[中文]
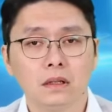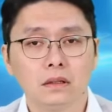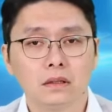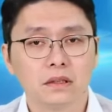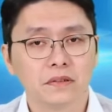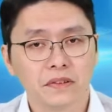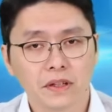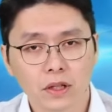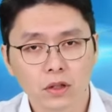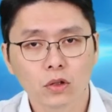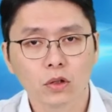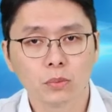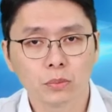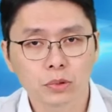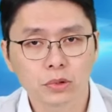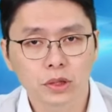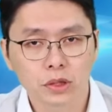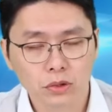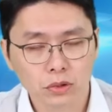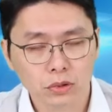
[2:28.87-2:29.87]
是非常恐
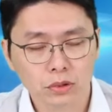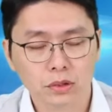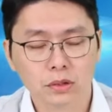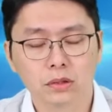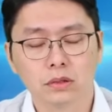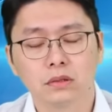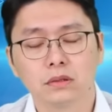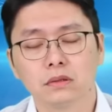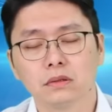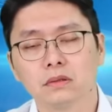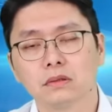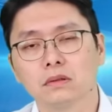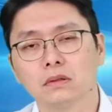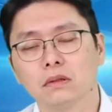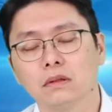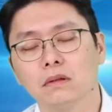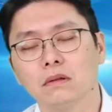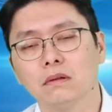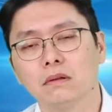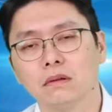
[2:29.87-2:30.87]
怖的趋势。
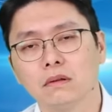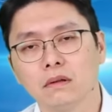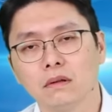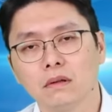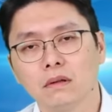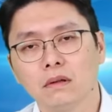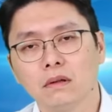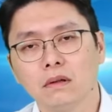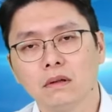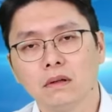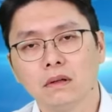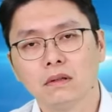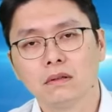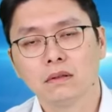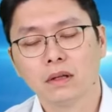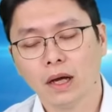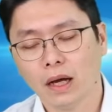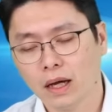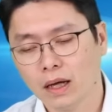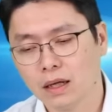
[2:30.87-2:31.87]

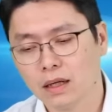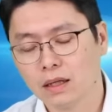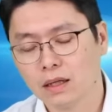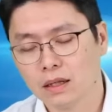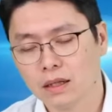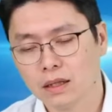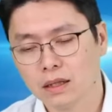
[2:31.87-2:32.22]
那